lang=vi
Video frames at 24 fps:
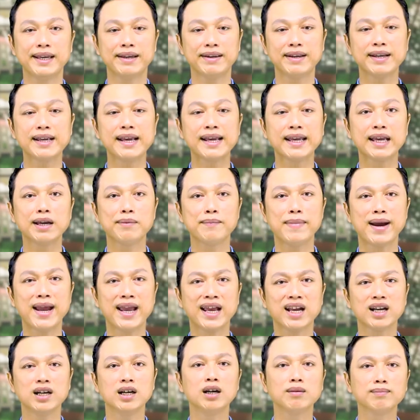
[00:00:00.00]
Chào tất cả các
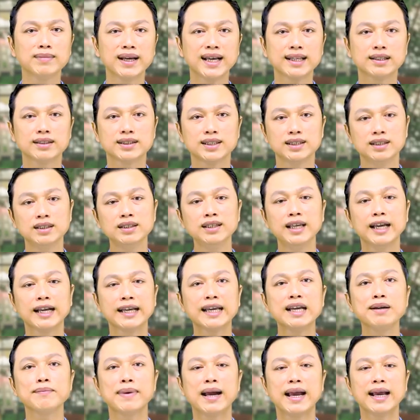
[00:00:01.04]
bạn, hôm nay ta sẽ hướng
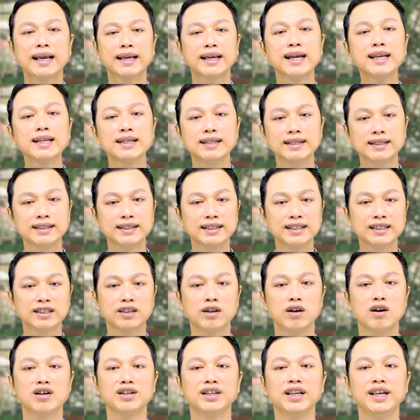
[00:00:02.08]
dẫn các bạn cách lựa
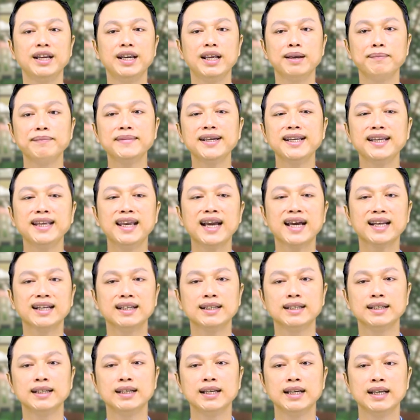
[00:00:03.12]
chọn địa điểm kinh doanh
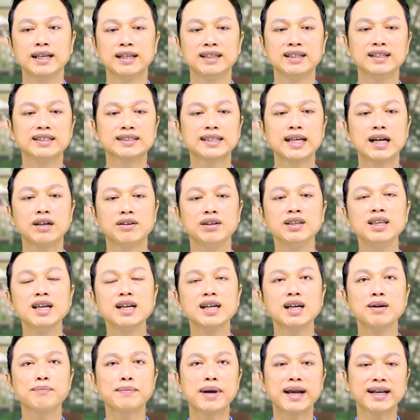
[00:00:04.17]
như sau. Thứ
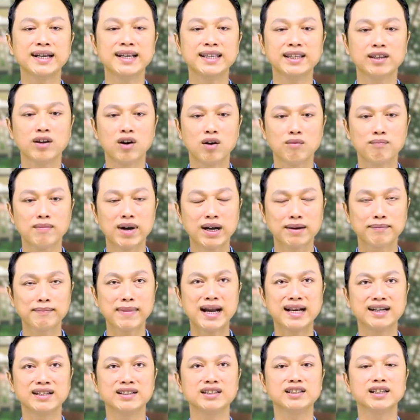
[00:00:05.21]
nhất, các bạn nên chọn mặt
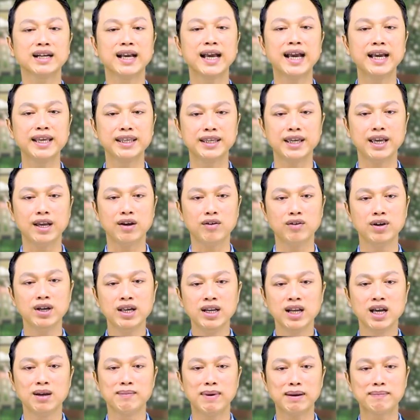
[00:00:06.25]
bằng đường hai chiều.
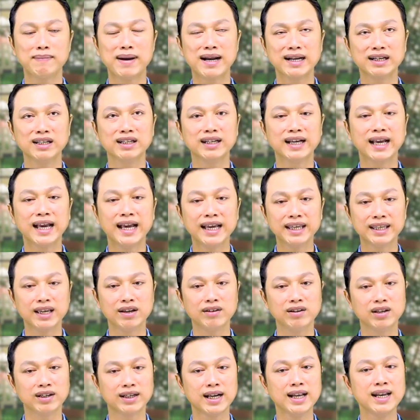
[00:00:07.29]
Thì mặt bằng đường hai
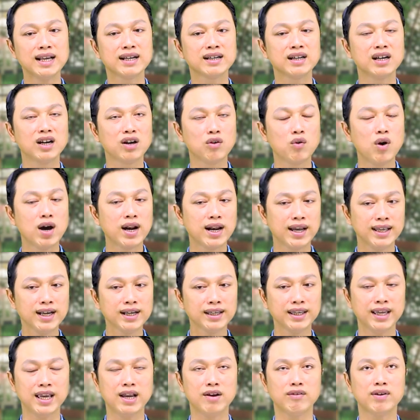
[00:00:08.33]
chiều được cái là người qua lại
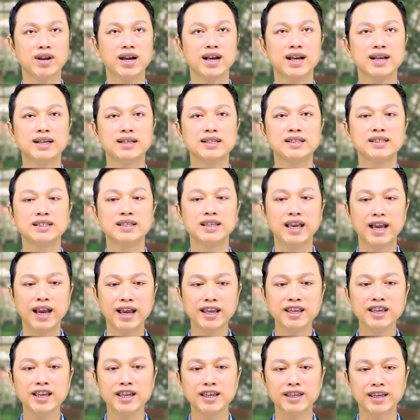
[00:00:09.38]
rất nhiều nè,
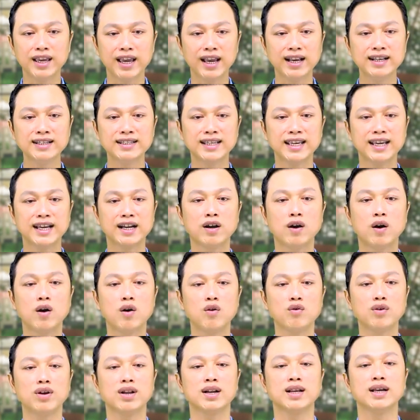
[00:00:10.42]
dễ di chuyển xe
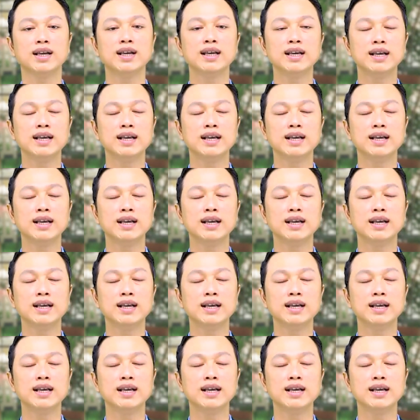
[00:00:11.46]
cộ,